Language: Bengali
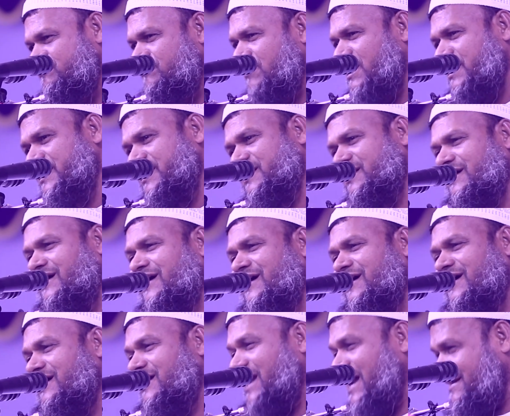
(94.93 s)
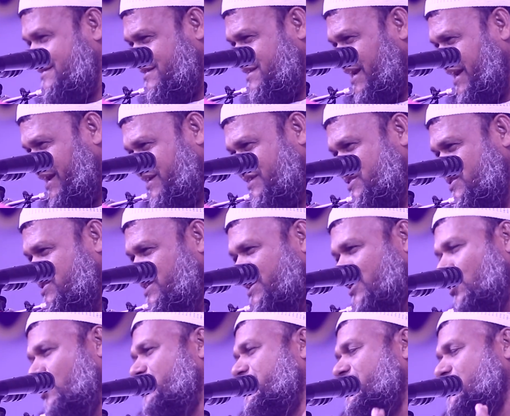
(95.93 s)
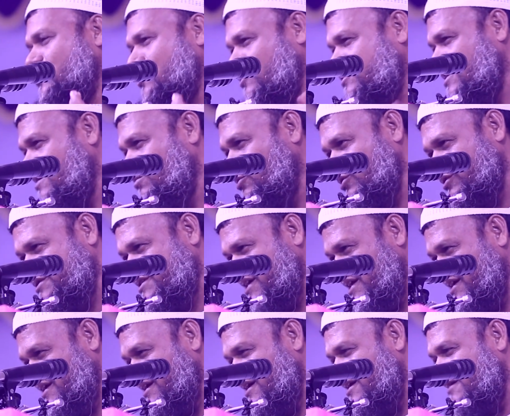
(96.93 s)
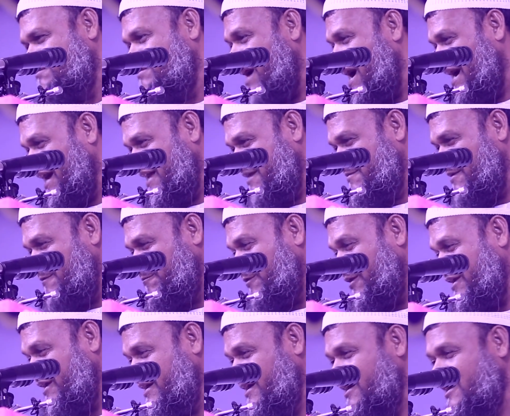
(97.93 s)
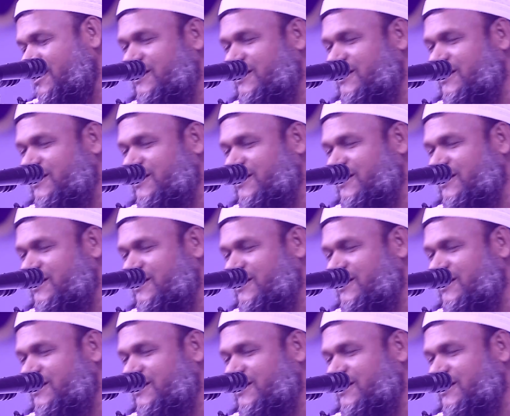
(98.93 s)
মানে রাত্রে স্ত্রী অনেক কথা বলছে ভাইয়ের ব্যাপারে